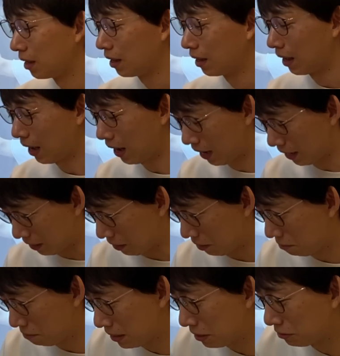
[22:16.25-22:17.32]
はい、
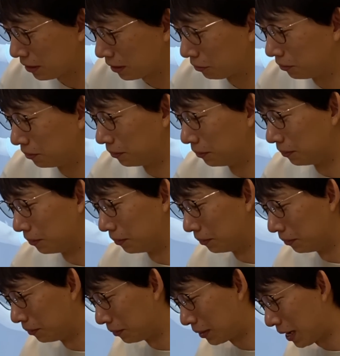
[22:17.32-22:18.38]
まあなので
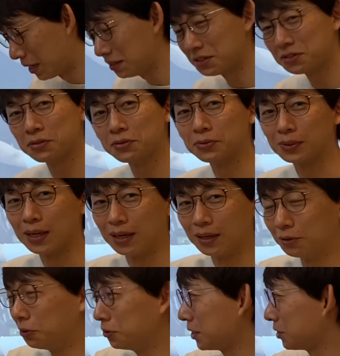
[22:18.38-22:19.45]
こう解説というか
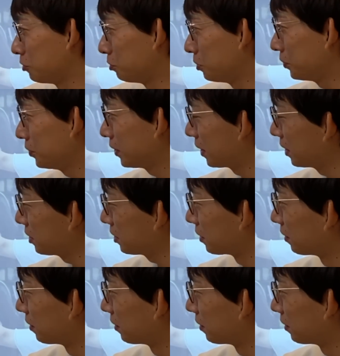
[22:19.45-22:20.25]
考察の部分に関して